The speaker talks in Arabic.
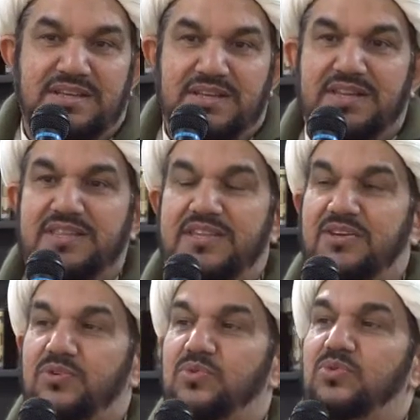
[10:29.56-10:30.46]
الذي
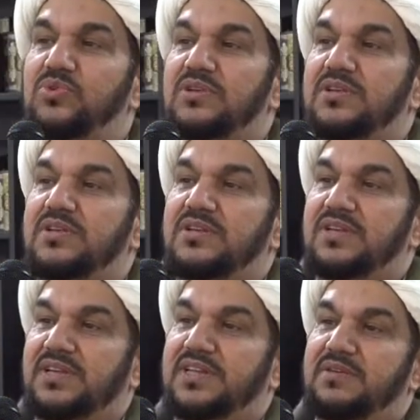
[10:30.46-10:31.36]
يقول
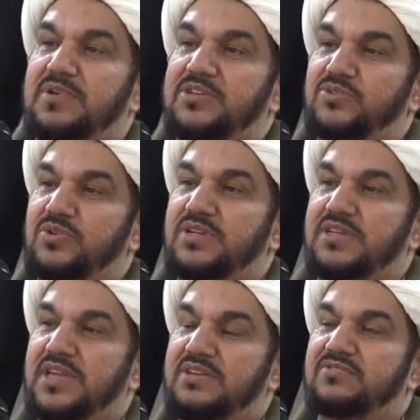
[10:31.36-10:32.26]
حينما سئل
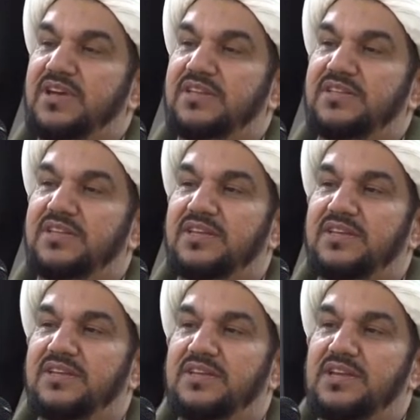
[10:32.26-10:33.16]
كيف أنت
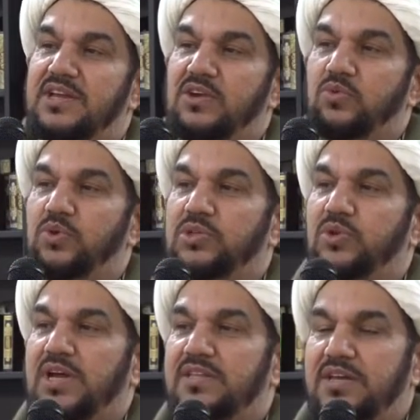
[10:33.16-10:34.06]

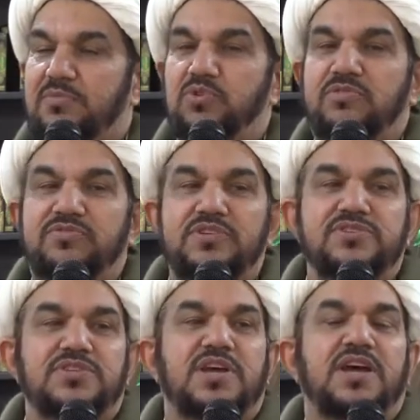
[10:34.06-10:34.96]
وتعد أبو
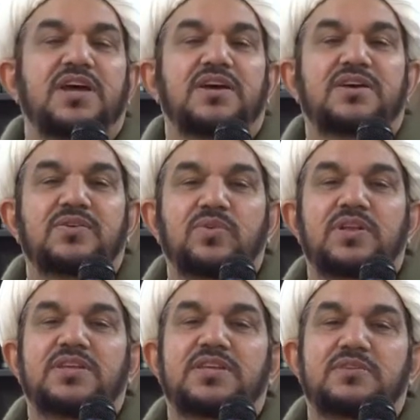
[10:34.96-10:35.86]
الفيزياء
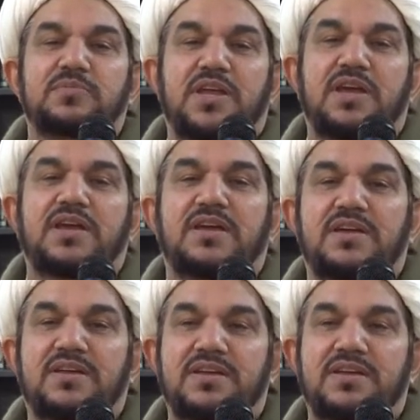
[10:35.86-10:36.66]
والكيمياء